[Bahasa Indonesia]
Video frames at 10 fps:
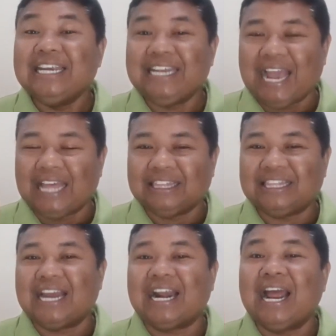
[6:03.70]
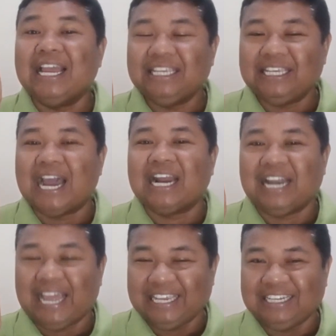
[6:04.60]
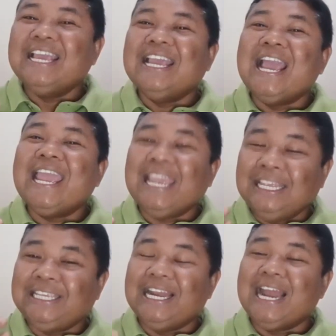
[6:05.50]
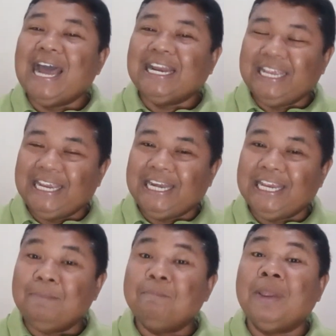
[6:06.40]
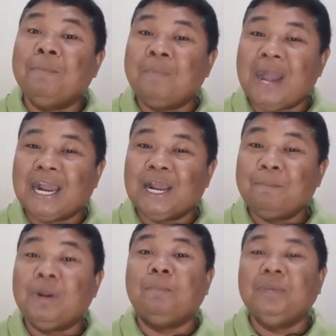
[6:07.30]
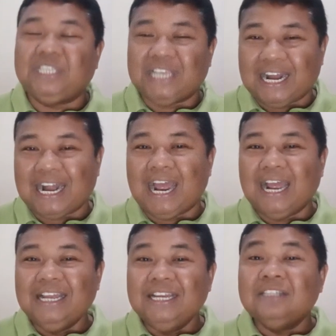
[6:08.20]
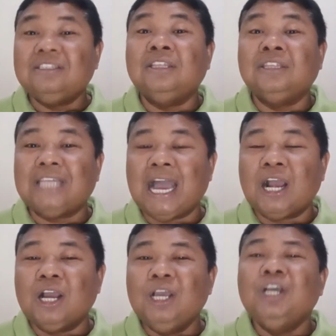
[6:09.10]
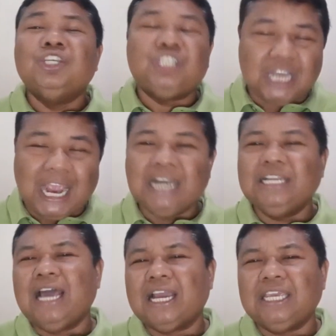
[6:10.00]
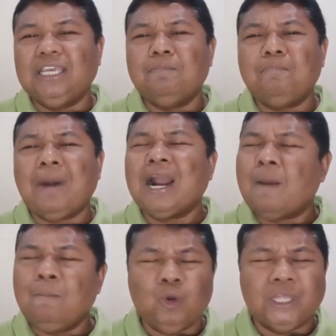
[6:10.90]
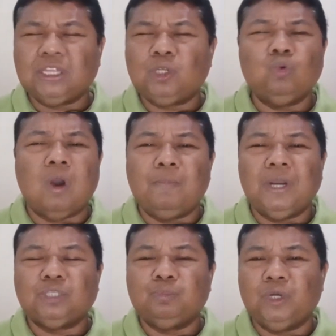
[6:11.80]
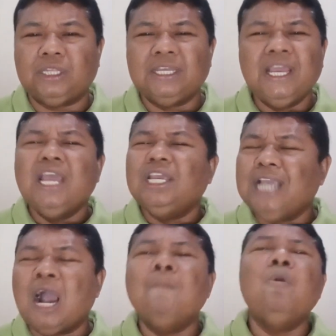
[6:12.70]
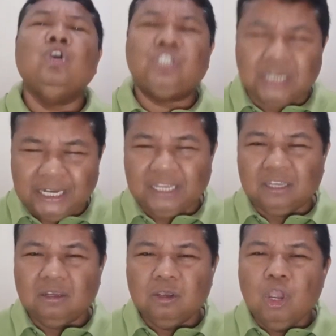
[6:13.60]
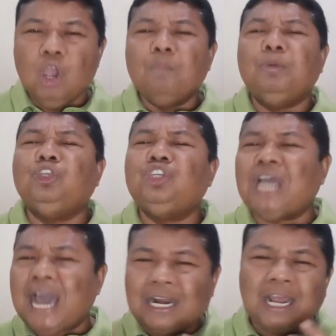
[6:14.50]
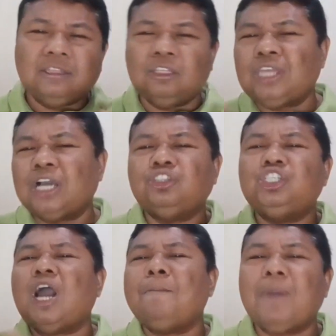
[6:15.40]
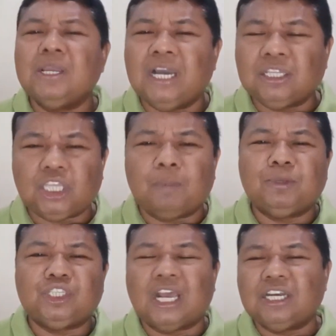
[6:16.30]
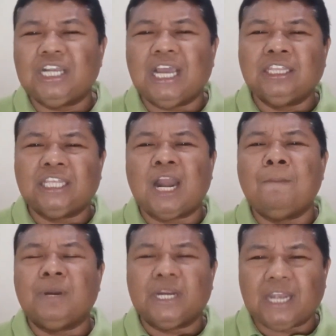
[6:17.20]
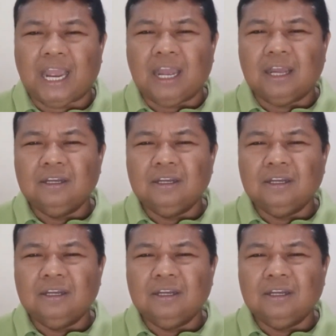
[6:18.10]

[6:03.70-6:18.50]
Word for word: di antara yang lain. Injil hari ini memang berbicara tentang sekali lagi para murid, 12 murid yang boseni bicara tentang siapa yang terbesar di antara mereka.